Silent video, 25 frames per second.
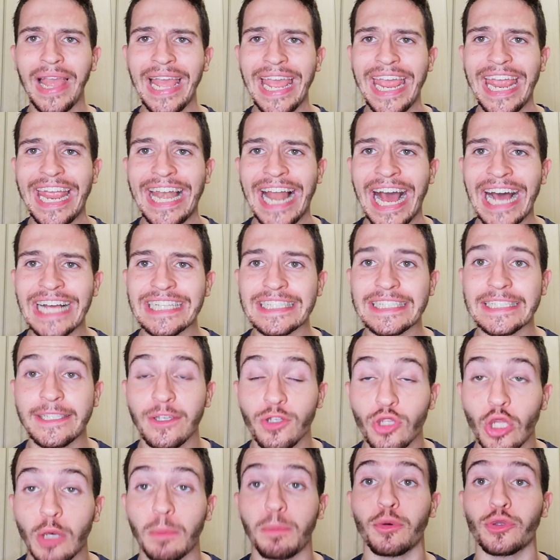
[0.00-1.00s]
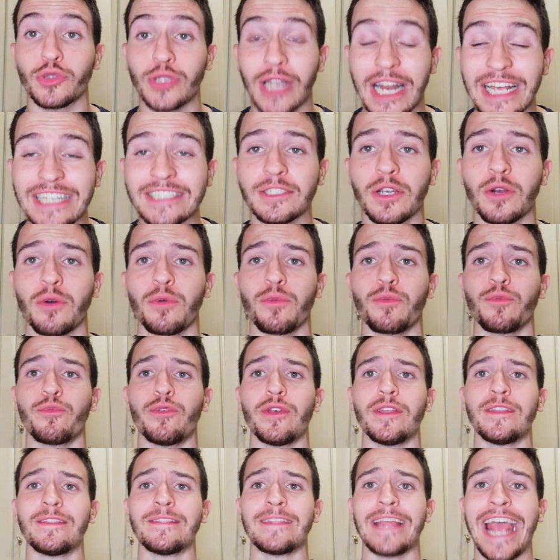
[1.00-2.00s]
e Lazio dopo tre
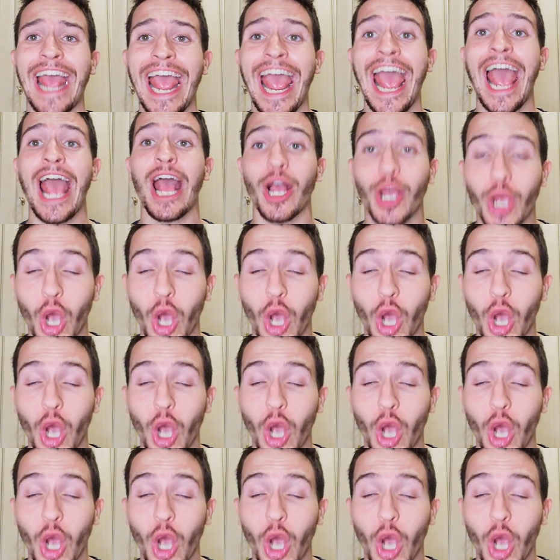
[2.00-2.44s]
sconfitte